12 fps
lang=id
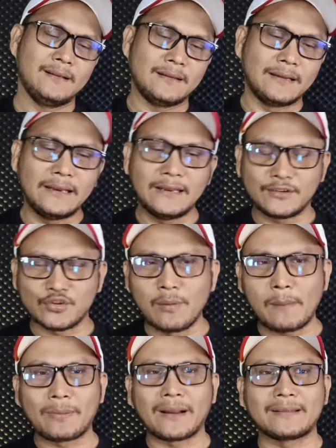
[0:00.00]
Jadi
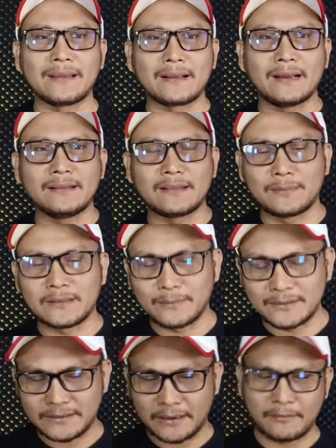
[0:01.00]
coba perhatikan
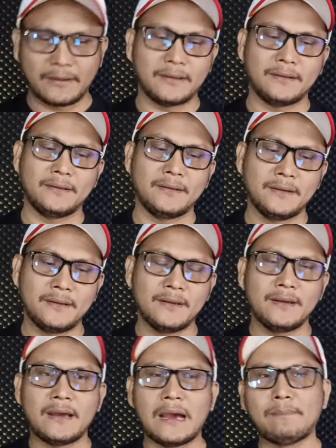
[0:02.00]
teman-teman cewek,
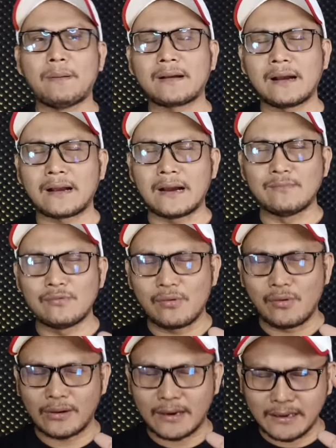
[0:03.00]
apakah kamu
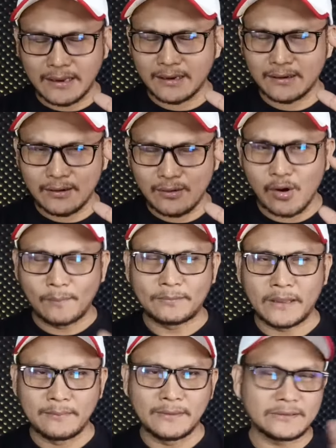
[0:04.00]
orang yang
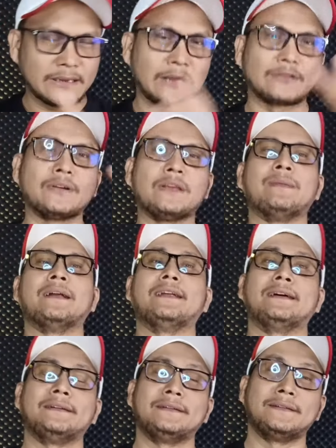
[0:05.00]
optimis atau
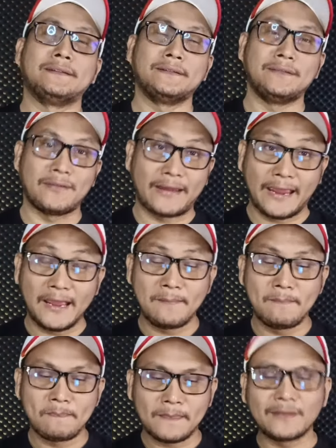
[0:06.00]
gimana? Oke,
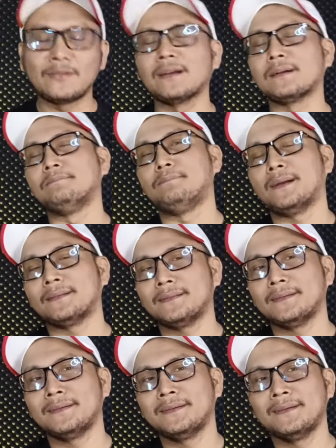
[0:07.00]
itu yang keempat.
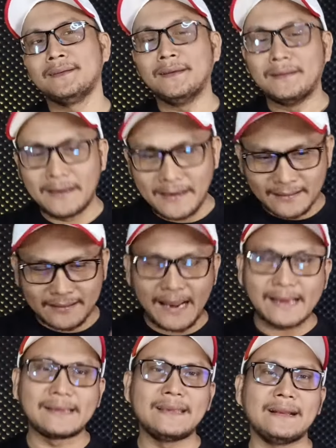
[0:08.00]
Dan yang
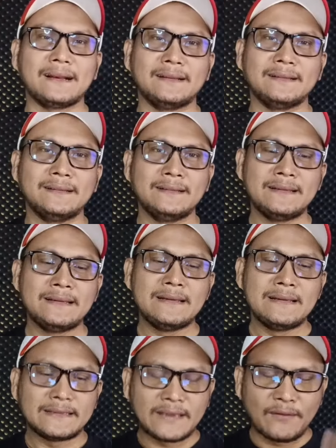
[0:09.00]
terakhir,
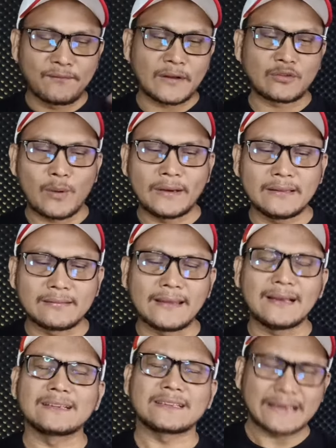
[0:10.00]
Sifat wanita
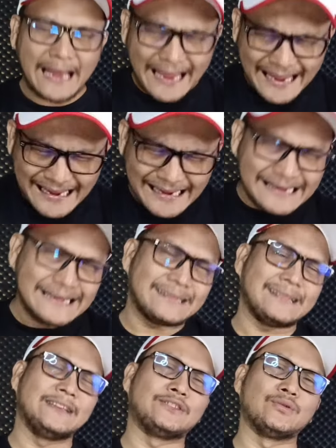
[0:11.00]
yang
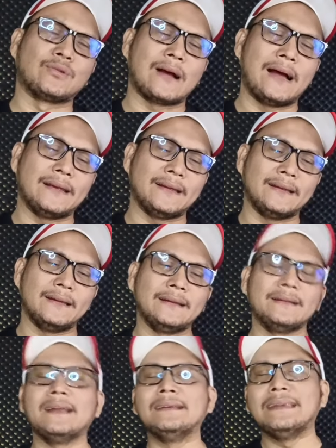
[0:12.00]
sangat disukai
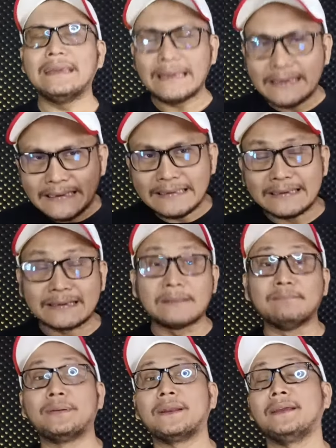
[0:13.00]
dan
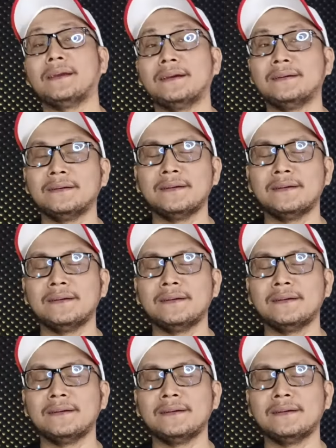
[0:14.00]
diinginkan pria.